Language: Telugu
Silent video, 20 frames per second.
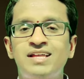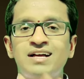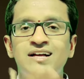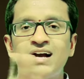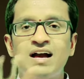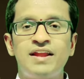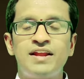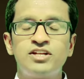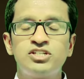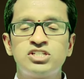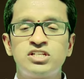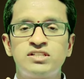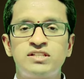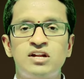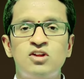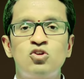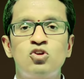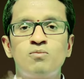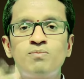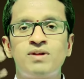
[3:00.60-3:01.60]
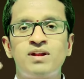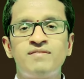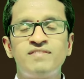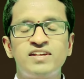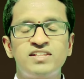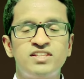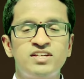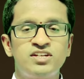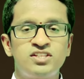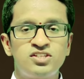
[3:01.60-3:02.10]
మిగతా కార్యక్షేత్రాల లోపల
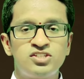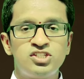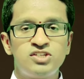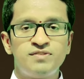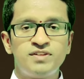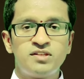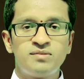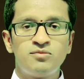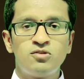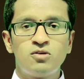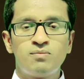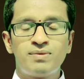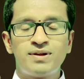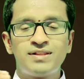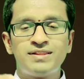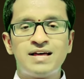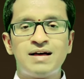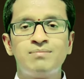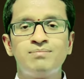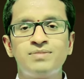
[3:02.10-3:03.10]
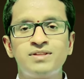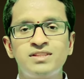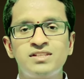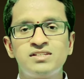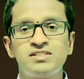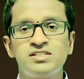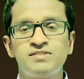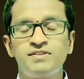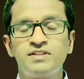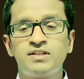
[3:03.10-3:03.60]
వ్యక్తిగత జీవితం లోపల
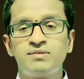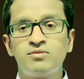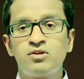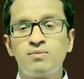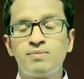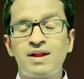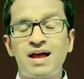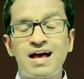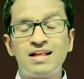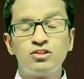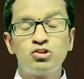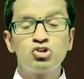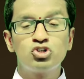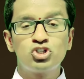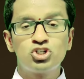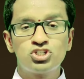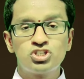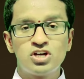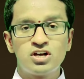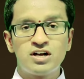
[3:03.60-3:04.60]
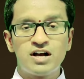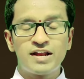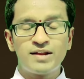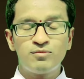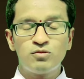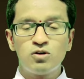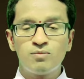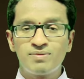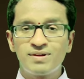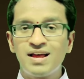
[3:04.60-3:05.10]
దాంపత్య జీవితం లోపల అదృష్ట
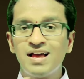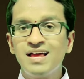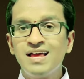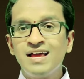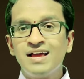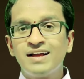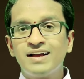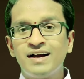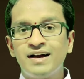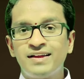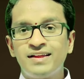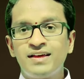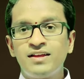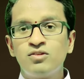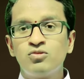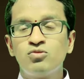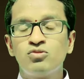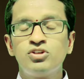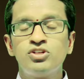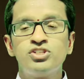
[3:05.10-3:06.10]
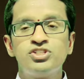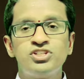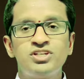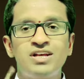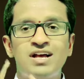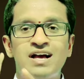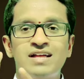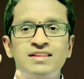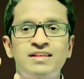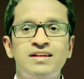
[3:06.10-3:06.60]
సహకారం లోపల కెరియర్
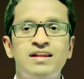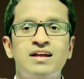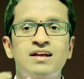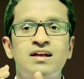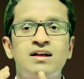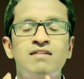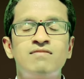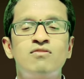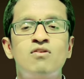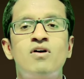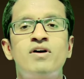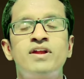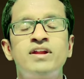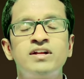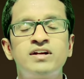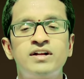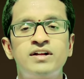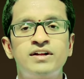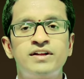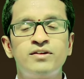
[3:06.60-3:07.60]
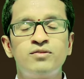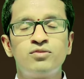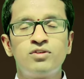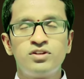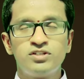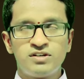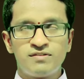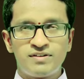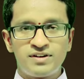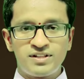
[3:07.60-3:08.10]
గురించి అదే రకంగా ఫారిన్ కంట్రీ
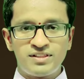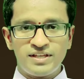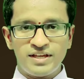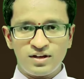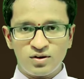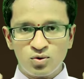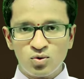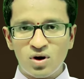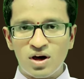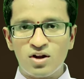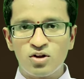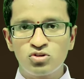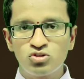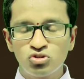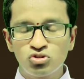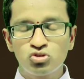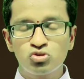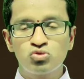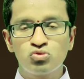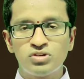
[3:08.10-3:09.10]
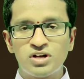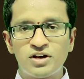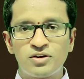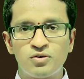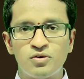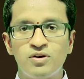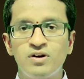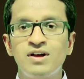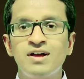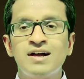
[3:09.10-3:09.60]
గురించి ఎవరైతే ఎక్కువ
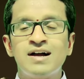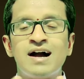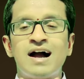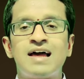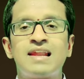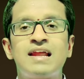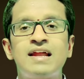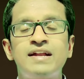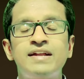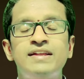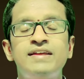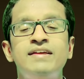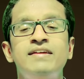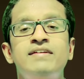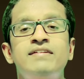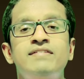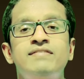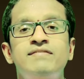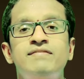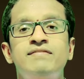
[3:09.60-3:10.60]
ఆలోచించుతున్నారో అలాంటి